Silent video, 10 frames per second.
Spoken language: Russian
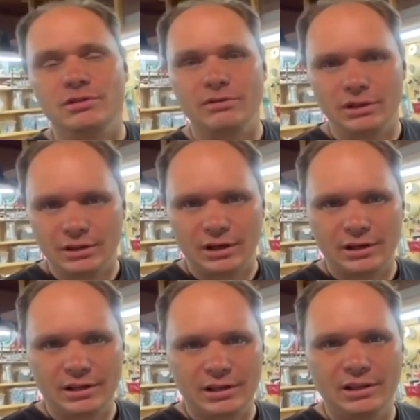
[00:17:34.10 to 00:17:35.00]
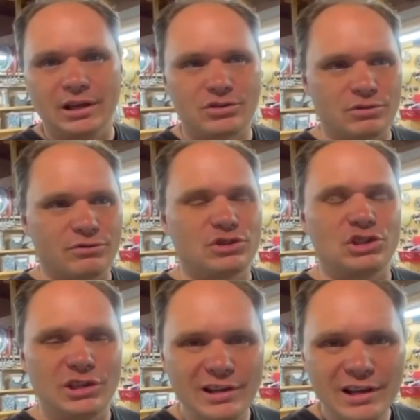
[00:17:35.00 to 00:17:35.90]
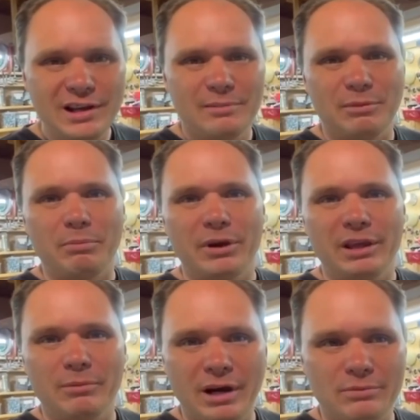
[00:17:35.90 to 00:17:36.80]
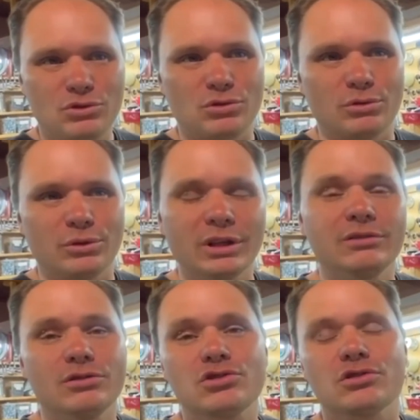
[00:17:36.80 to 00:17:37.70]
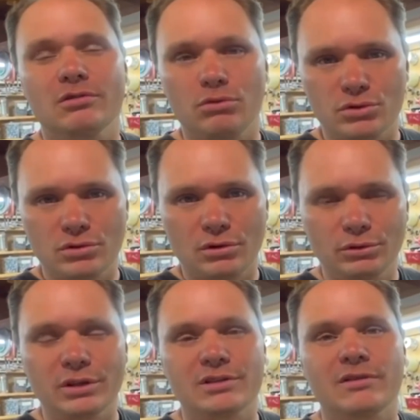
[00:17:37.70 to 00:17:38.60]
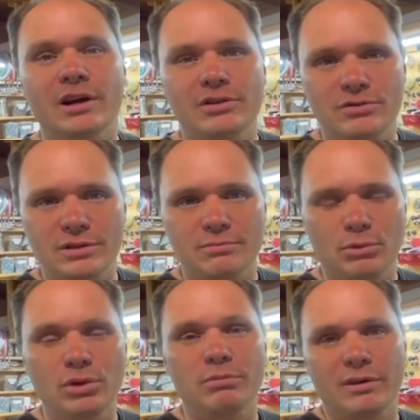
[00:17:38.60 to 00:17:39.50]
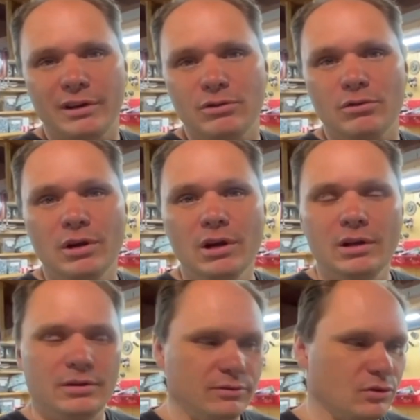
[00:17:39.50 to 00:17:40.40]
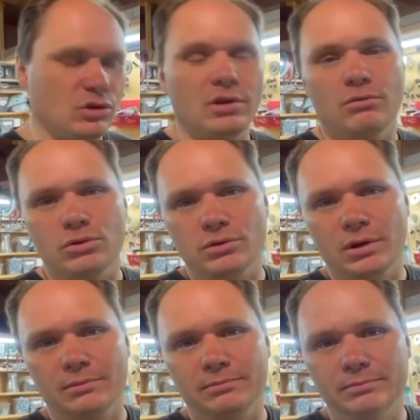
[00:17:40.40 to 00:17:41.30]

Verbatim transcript: ветра. И даже в штиль мы понимаем, что куда движется воздух. Он разворачивается по направлению движения воздуха.